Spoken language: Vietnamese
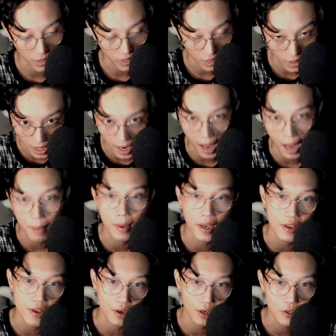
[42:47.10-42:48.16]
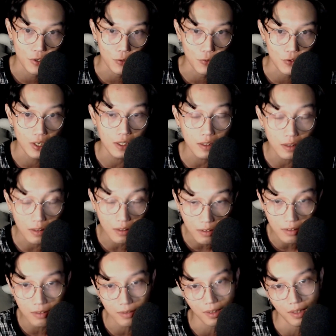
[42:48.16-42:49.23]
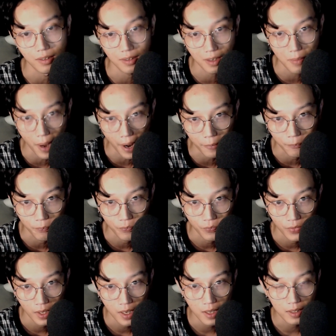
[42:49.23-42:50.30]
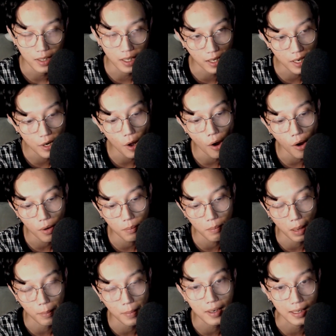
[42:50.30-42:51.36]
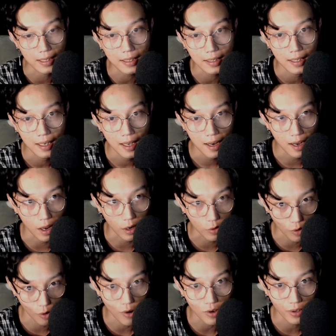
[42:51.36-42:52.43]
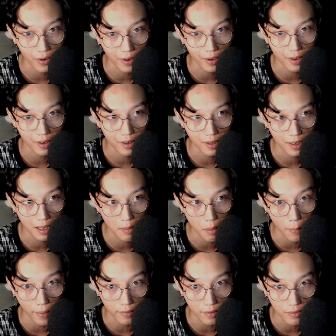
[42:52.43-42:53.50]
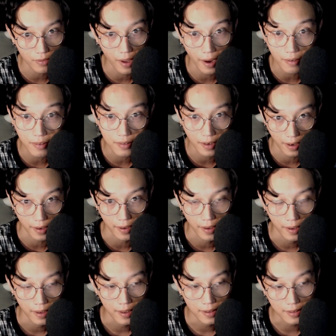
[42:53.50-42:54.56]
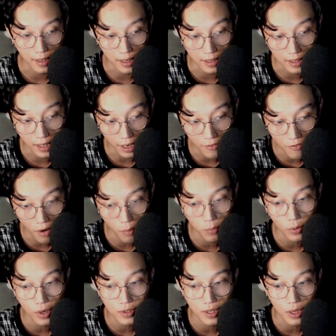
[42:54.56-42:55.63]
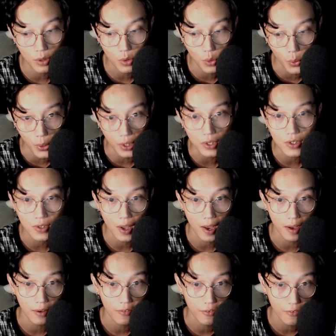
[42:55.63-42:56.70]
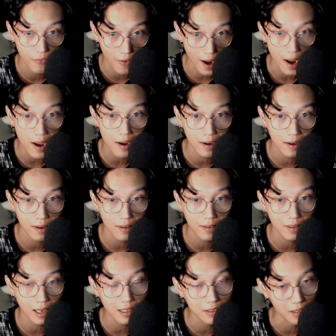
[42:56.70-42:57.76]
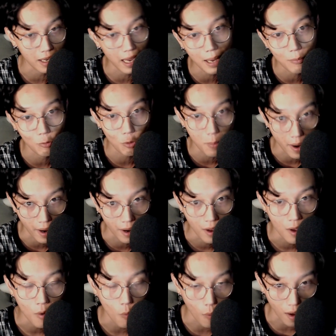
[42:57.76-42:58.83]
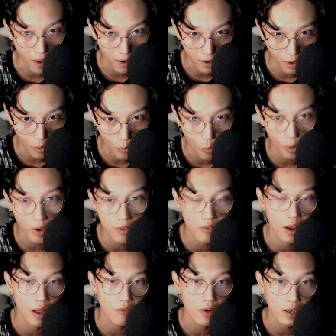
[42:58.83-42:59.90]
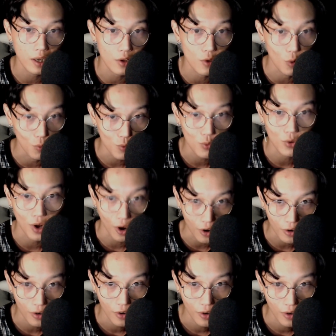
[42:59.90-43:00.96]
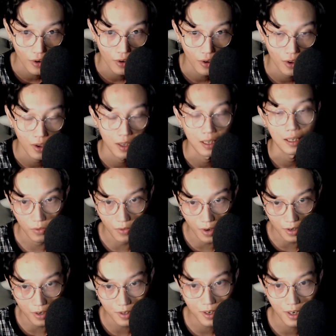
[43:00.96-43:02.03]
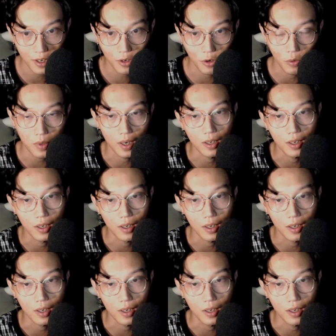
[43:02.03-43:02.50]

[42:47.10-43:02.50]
thì lại bị những cái triệu chứng tương tự như bạn. Thì khi đó bạn mới nghĩ là có thể khi mà bạn đến tháng đến ngày thì cái vong đó sẽ chuyển sang phá cái người em của bạn, hoặc là quay về với cả chủ của nó. Và đến đây cũng là